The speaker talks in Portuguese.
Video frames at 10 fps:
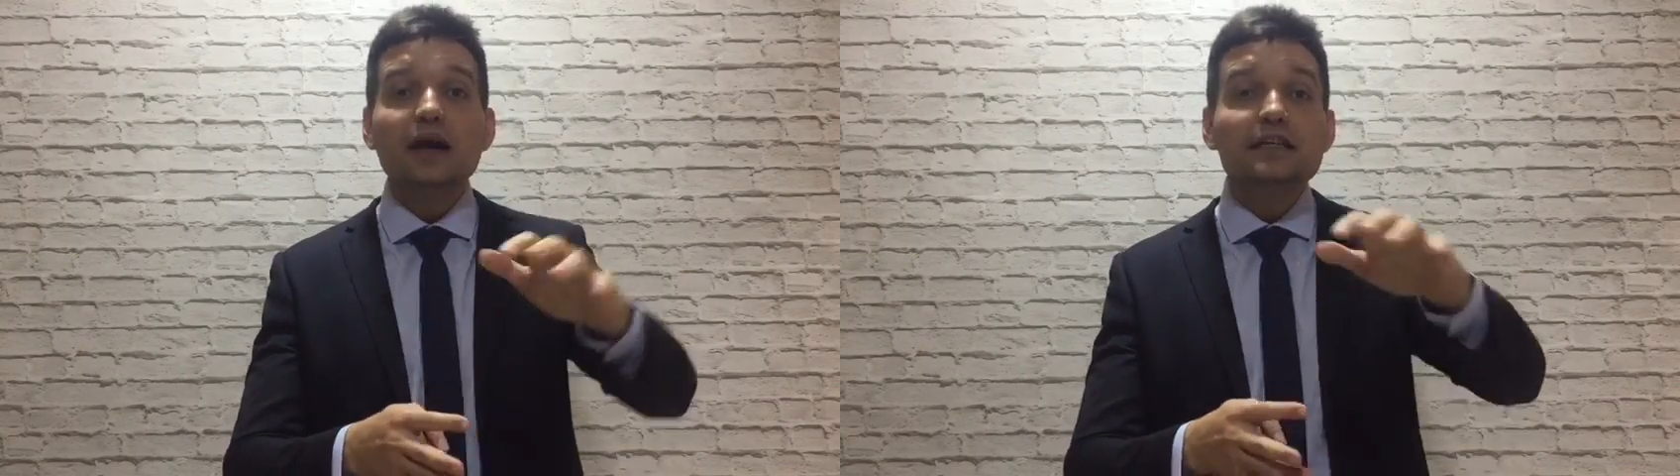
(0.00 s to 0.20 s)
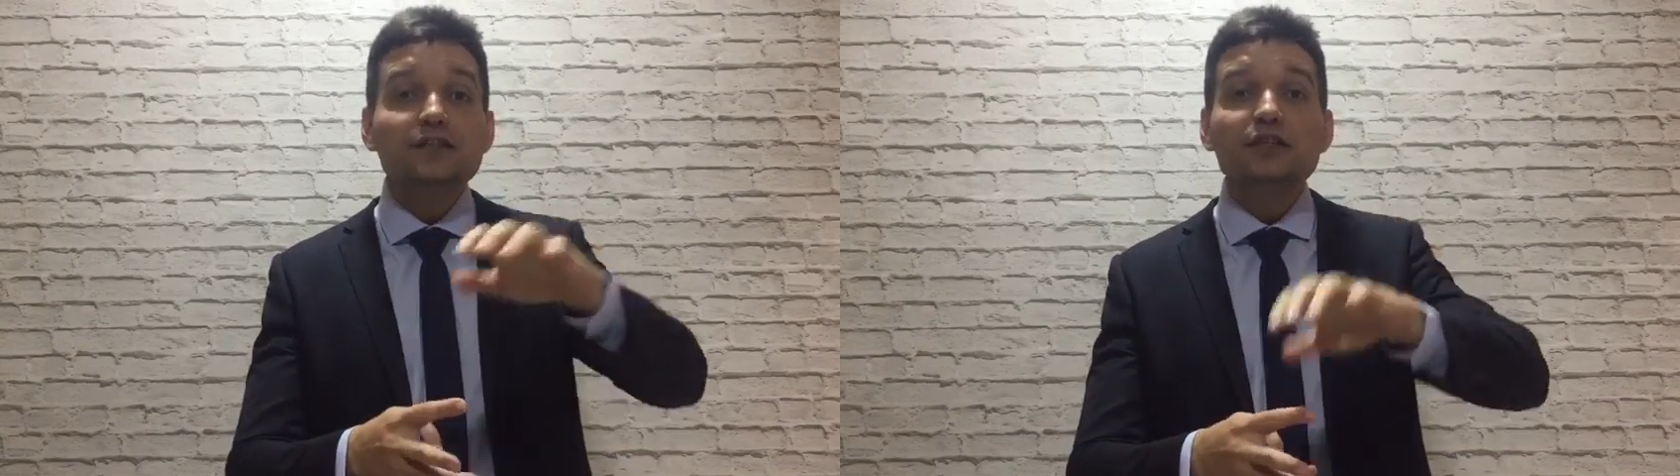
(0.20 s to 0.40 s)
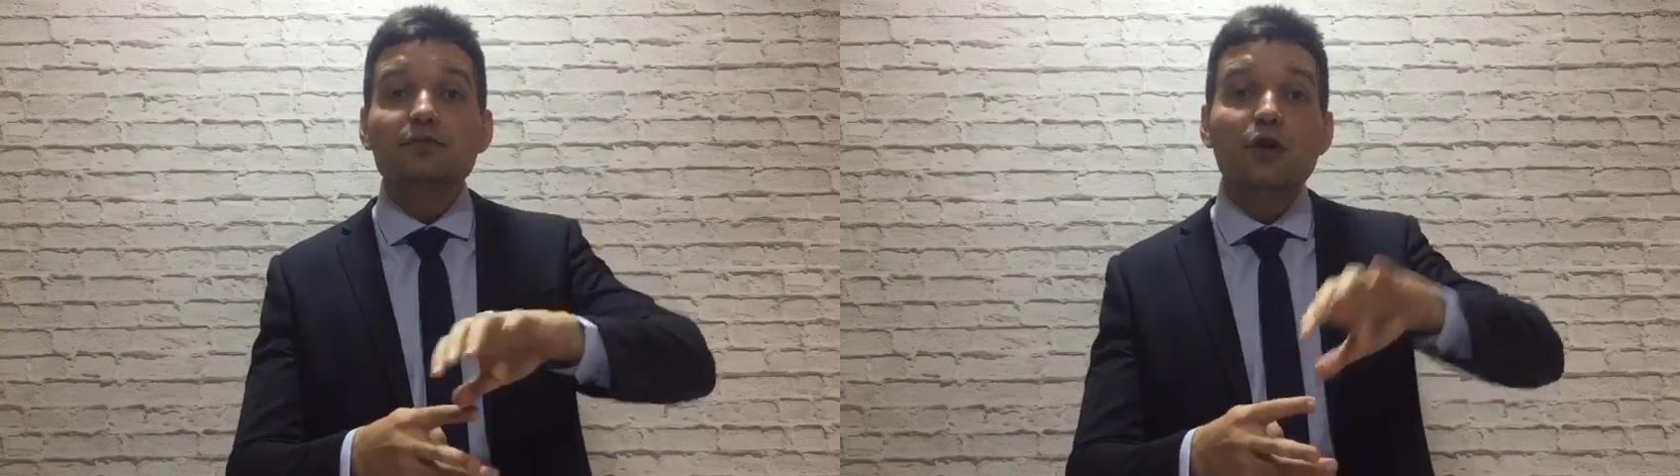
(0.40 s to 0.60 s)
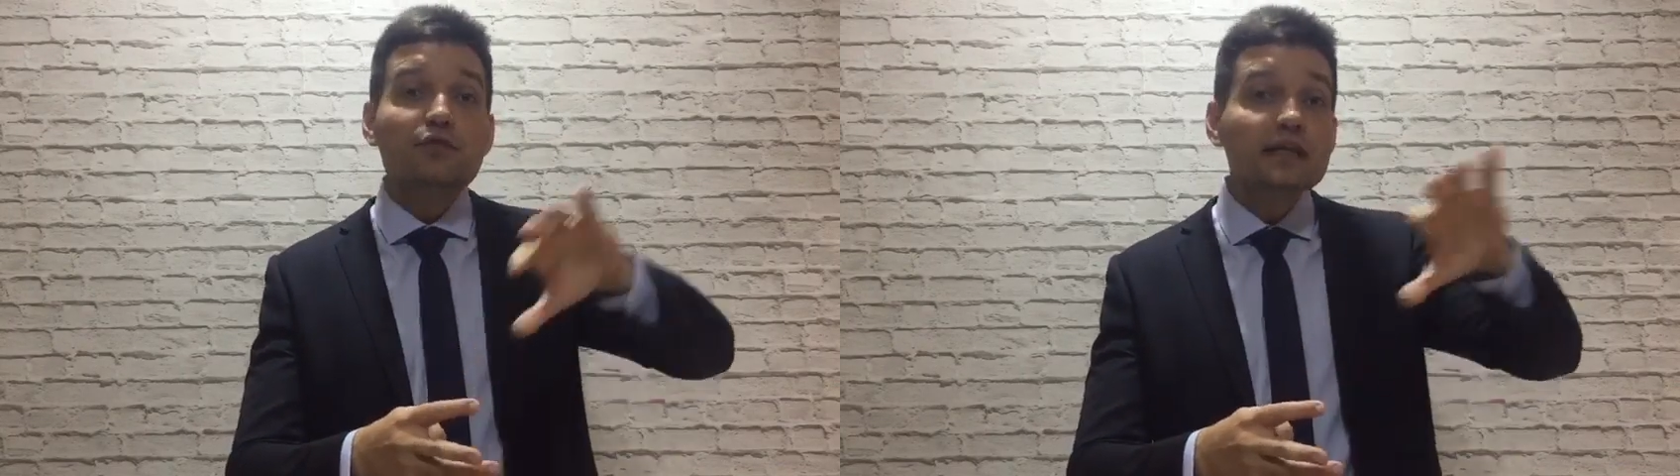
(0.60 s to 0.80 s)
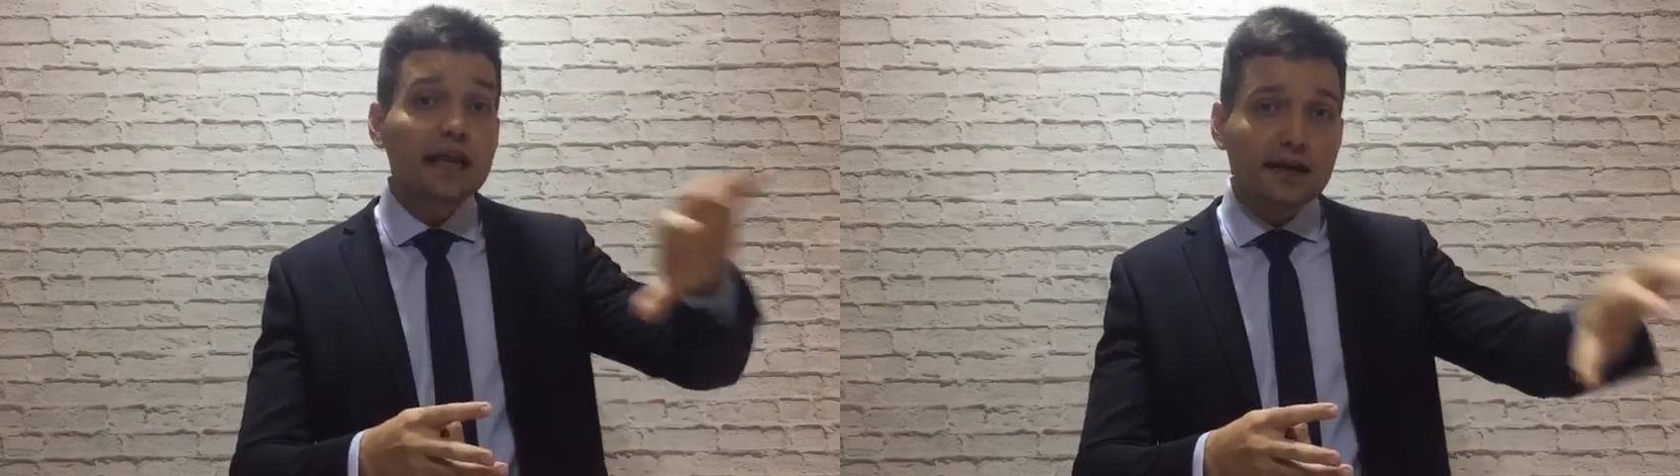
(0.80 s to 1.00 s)
a gente devolve
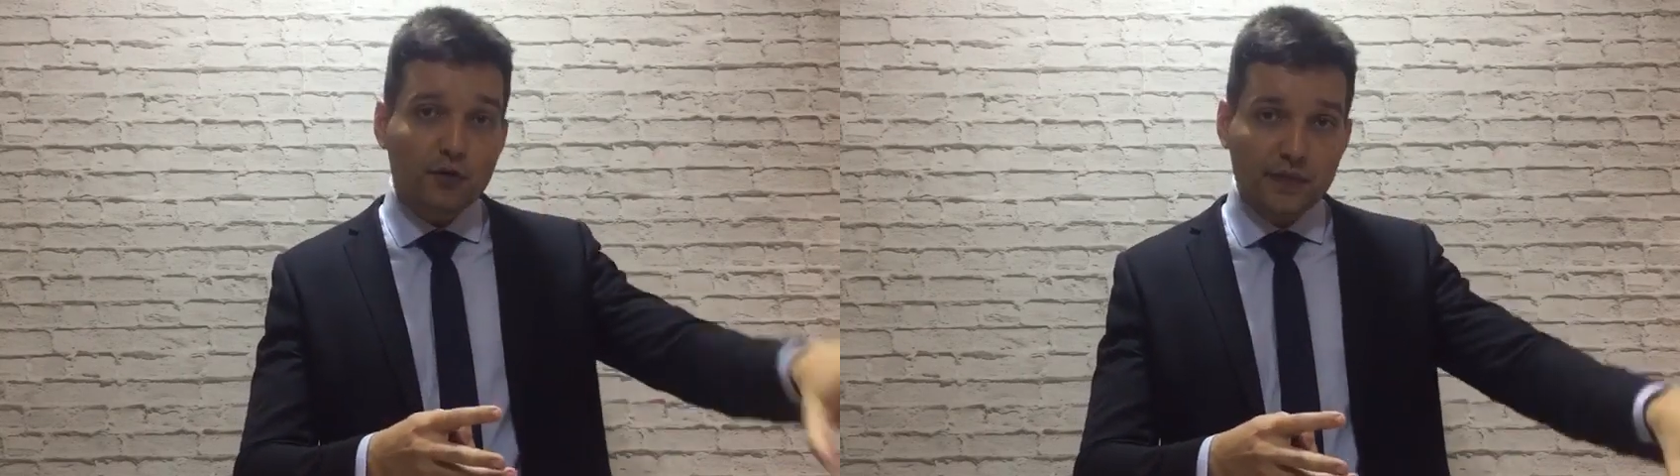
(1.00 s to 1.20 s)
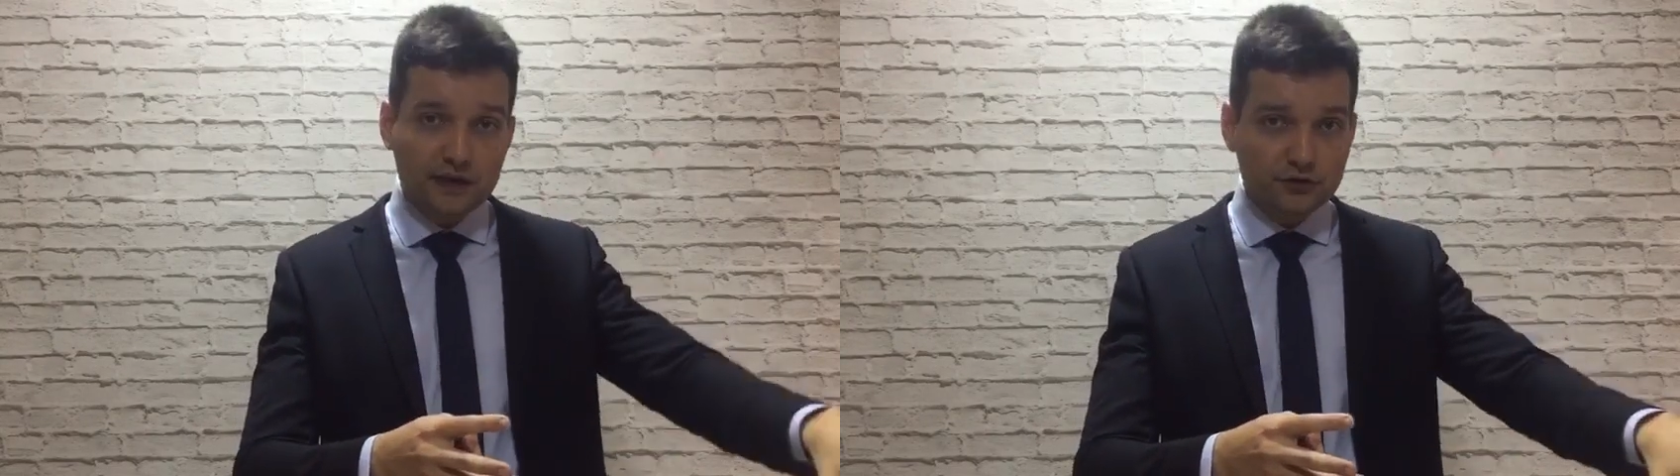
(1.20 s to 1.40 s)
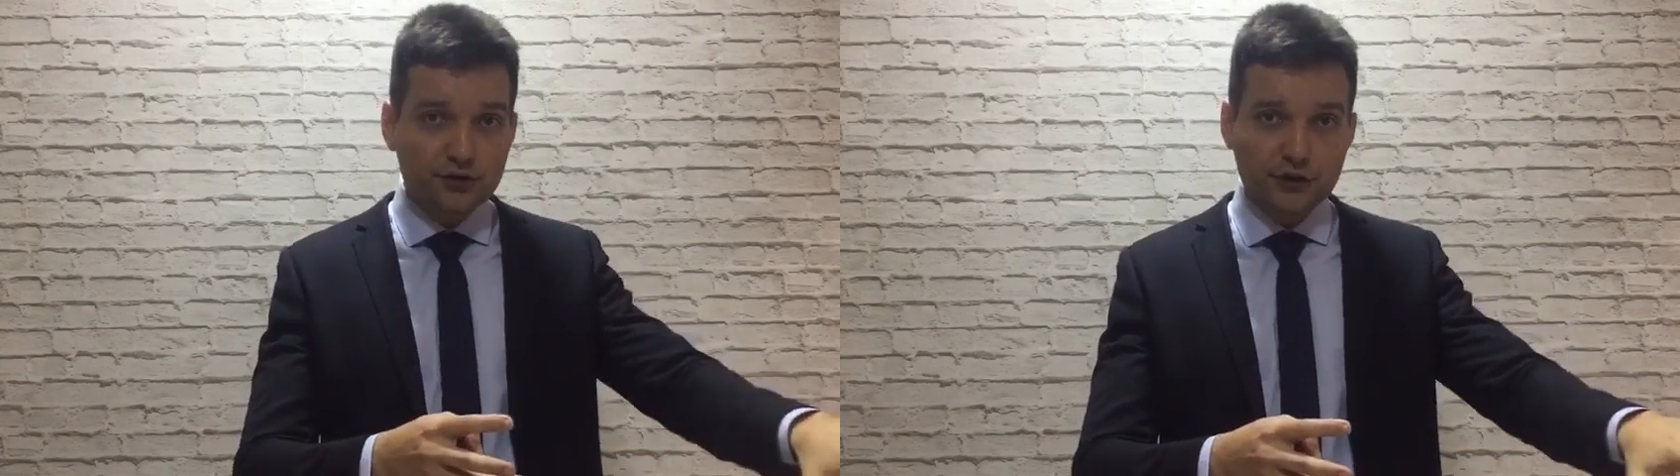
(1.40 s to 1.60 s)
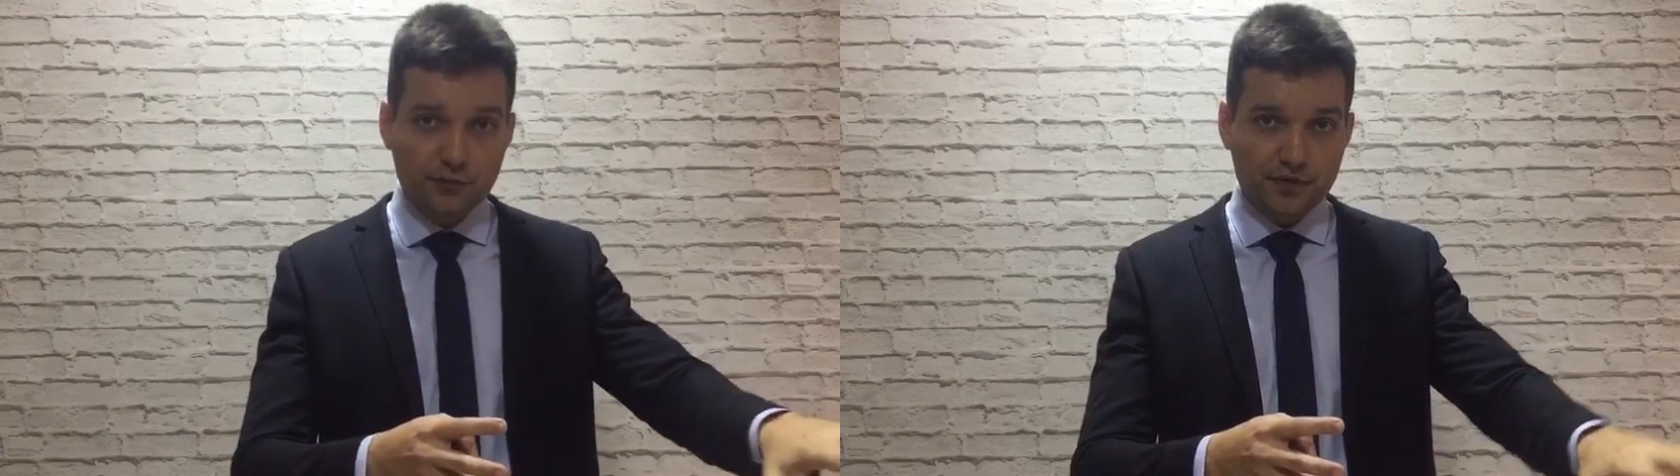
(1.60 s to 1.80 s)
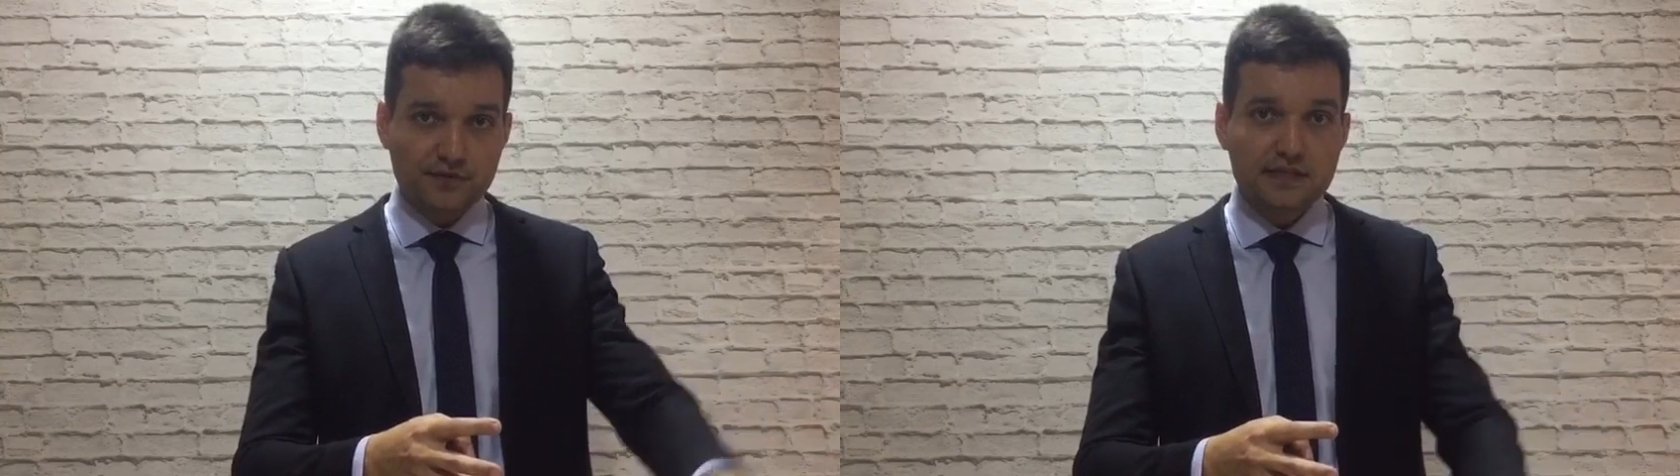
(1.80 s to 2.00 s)
integralmente o dinheiro
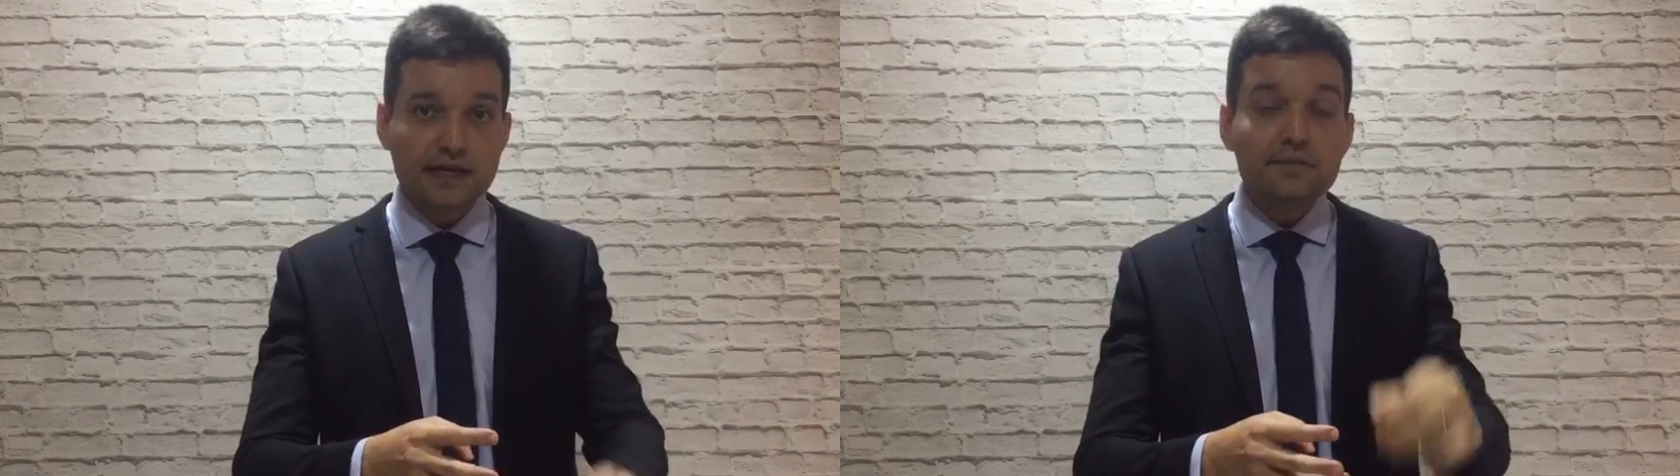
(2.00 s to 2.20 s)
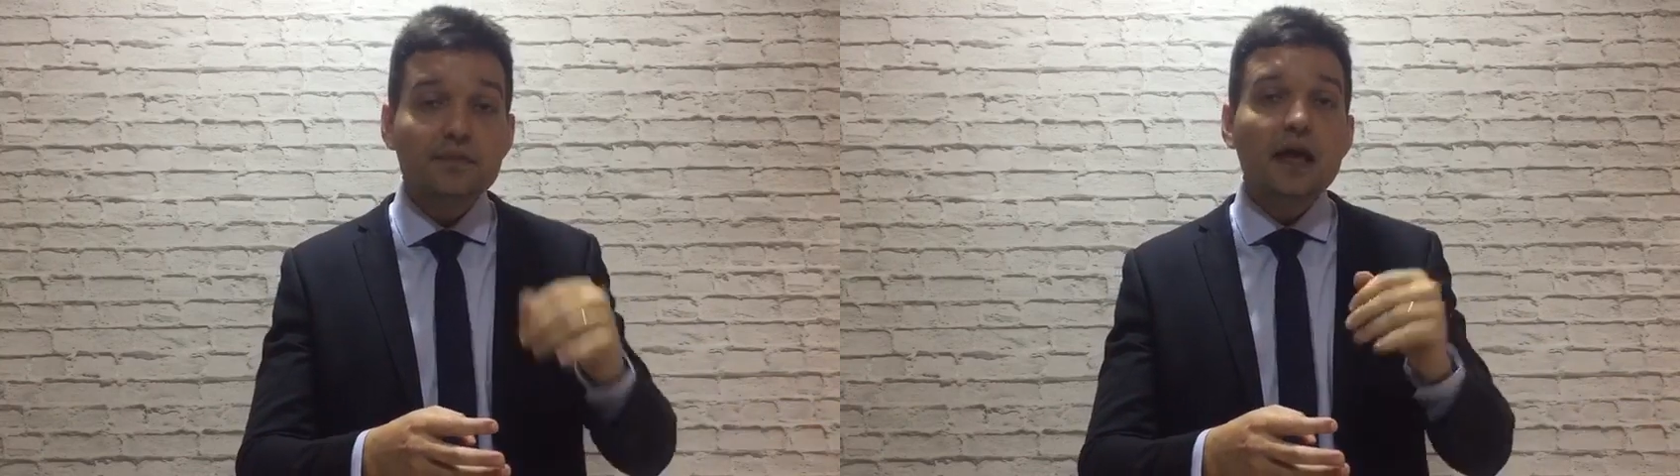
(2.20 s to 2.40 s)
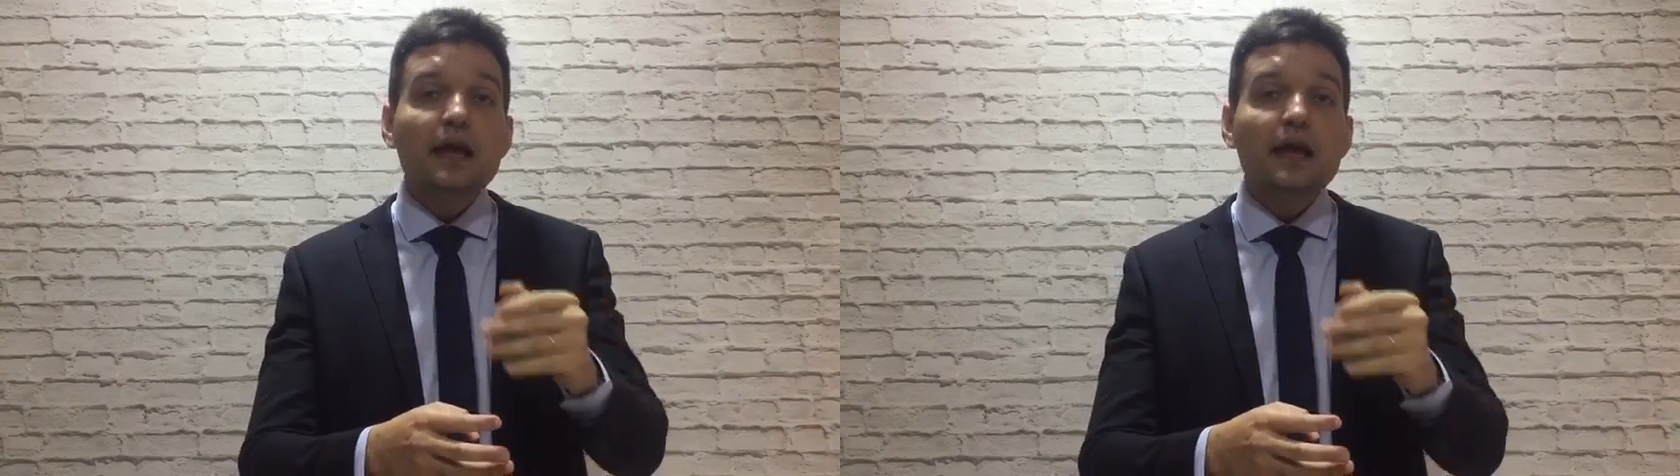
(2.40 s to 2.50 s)
para você.